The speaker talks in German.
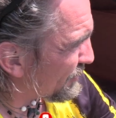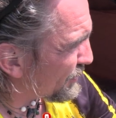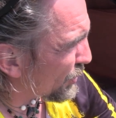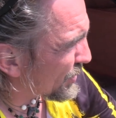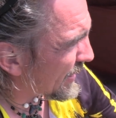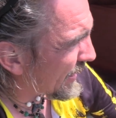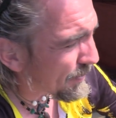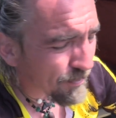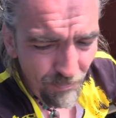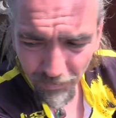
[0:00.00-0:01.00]
dem Boot
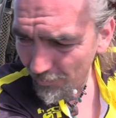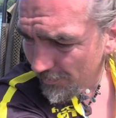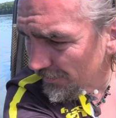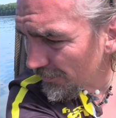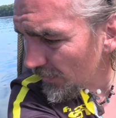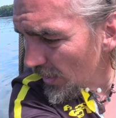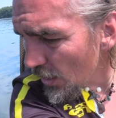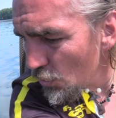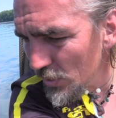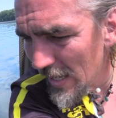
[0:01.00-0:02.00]
leben
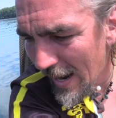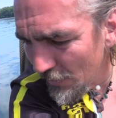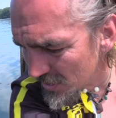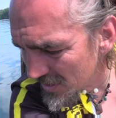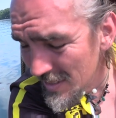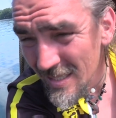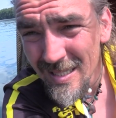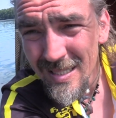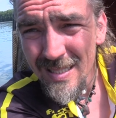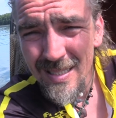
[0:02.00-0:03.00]
und hausen
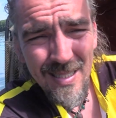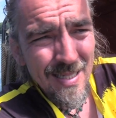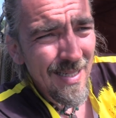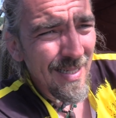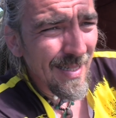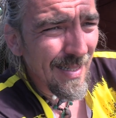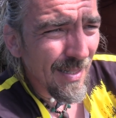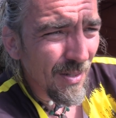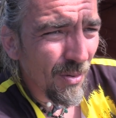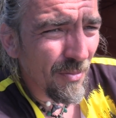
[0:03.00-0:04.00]

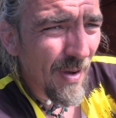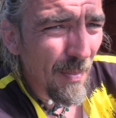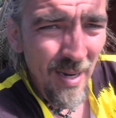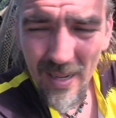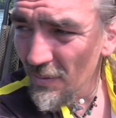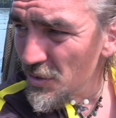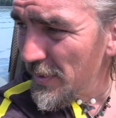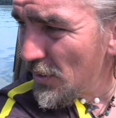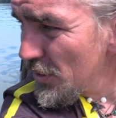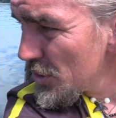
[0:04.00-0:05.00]
und fahren mal raus
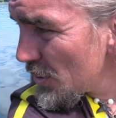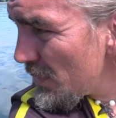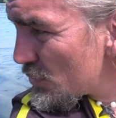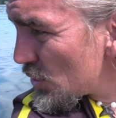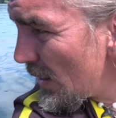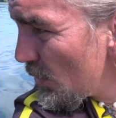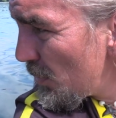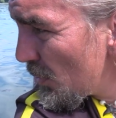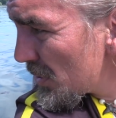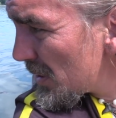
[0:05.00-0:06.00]
mit euch, mit dem
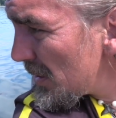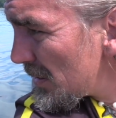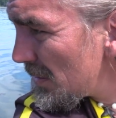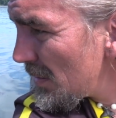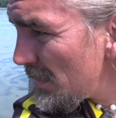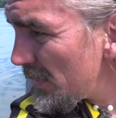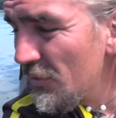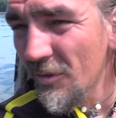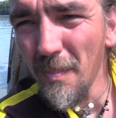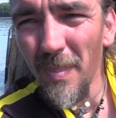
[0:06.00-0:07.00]
Schlauchboot, mit
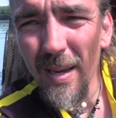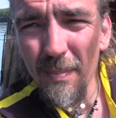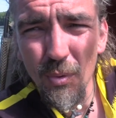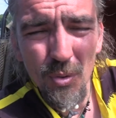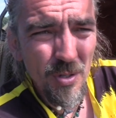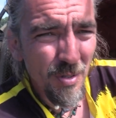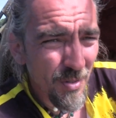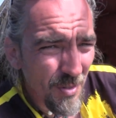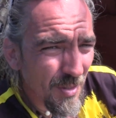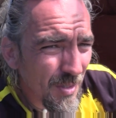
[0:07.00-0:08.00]
unserem Beiboot.
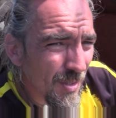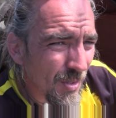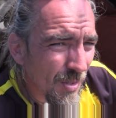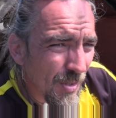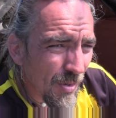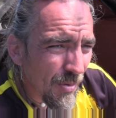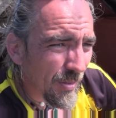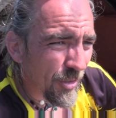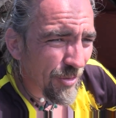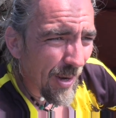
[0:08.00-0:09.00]
Und
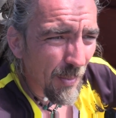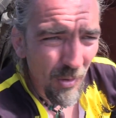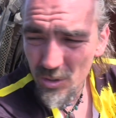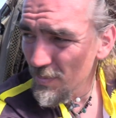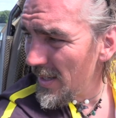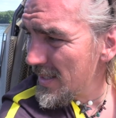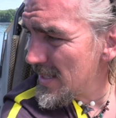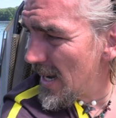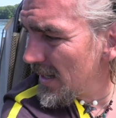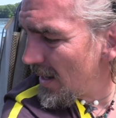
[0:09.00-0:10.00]
dann schauen wir uns mal das
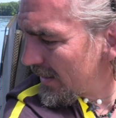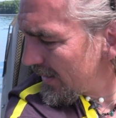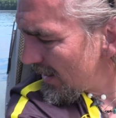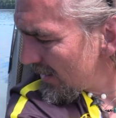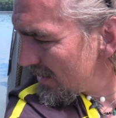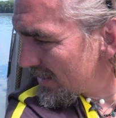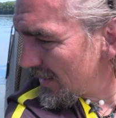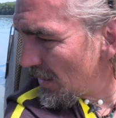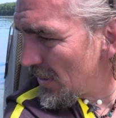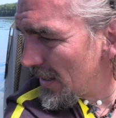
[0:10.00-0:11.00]
Angelareal
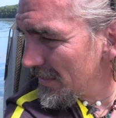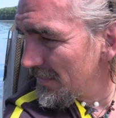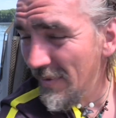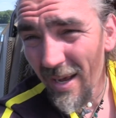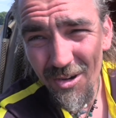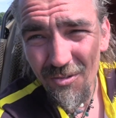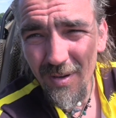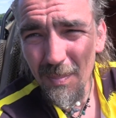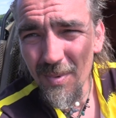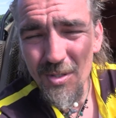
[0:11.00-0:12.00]
genauer an. Vielleicht
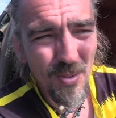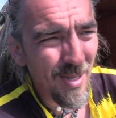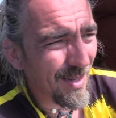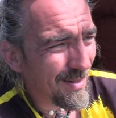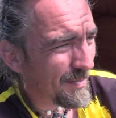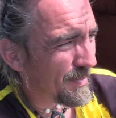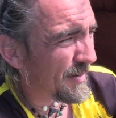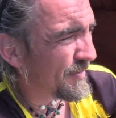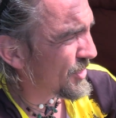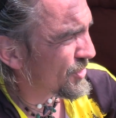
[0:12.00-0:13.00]
finden wir sogar ein
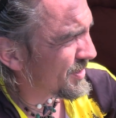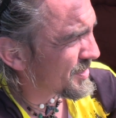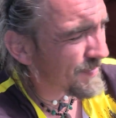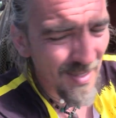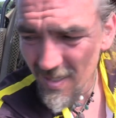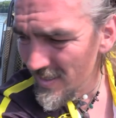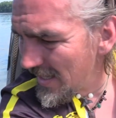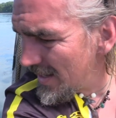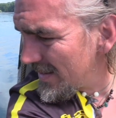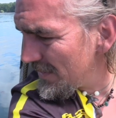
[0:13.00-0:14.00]
paar Fische. Das Wasser ist
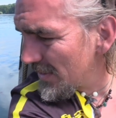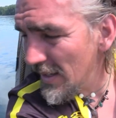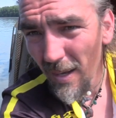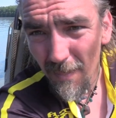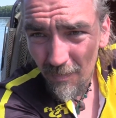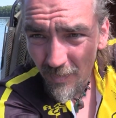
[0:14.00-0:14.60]
relativ klar.